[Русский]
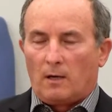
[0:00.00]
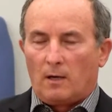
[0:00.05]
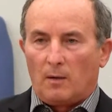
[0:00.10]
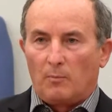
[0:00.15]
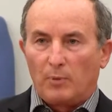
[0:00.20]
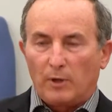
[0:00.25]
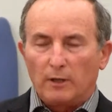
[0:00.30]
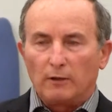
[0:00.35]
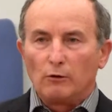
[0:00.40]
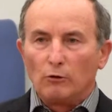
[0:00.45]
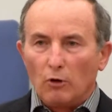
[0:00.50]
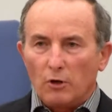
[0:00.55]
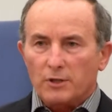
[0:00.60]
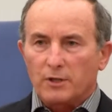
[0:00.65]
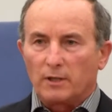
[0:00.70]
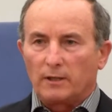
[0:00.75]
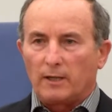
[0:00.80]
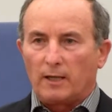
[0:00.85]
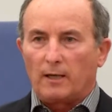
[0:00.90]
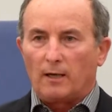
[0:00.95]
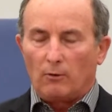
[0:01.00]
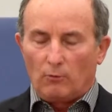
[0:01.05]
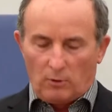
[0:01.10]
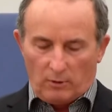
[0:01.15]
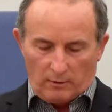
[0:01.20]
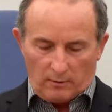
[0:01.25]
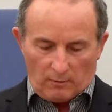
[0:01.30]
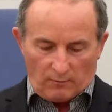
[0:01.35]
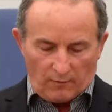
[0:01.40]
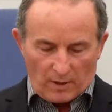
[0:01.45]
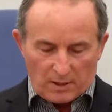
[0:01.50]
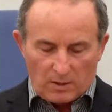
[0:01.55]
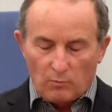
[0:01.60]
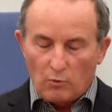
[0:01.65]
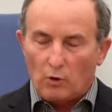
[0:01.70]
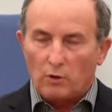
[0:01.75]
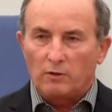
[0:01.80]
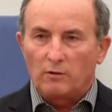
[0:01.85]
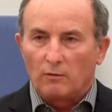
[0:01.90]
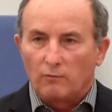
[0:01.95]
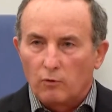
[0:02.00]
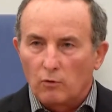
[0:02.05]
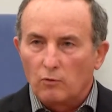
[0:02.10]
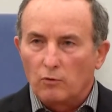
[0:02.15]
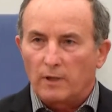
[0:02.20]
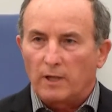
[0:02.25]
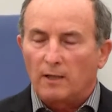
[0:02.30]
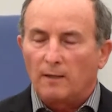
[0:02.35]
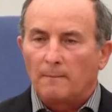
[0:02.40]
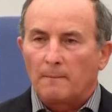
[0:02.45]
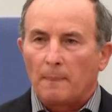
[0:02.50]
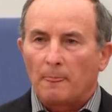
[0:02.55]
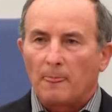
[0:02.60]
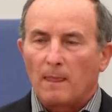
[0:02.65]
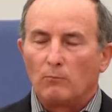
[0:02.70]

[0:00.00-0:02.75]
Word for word: Предложенное он возьмет в руки,